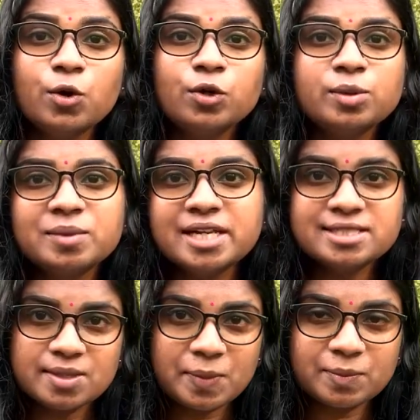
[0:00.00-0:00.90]
ஒரு
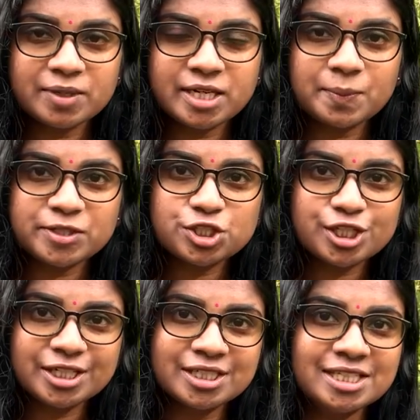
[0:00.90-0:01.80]
மலேசிய பெண்மணியை பற்றி
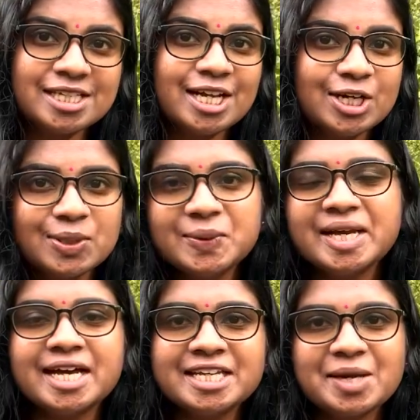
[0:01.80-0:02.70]
எழுதி எங்களுடைய
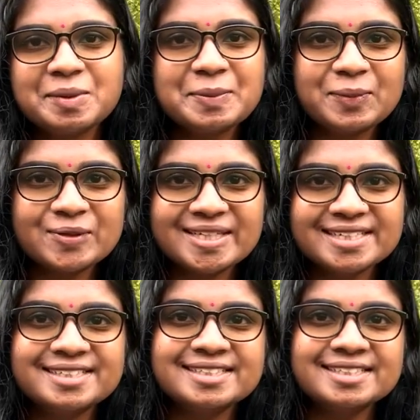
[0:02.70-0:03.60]
அறியாமையை
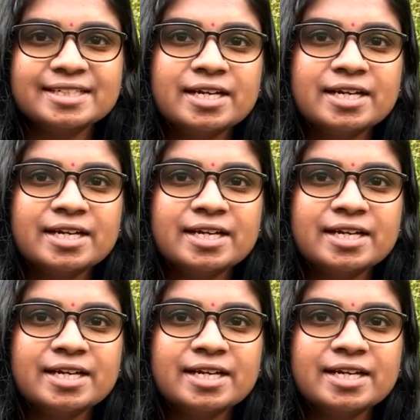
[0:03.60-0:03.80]
போக்கியதற்கு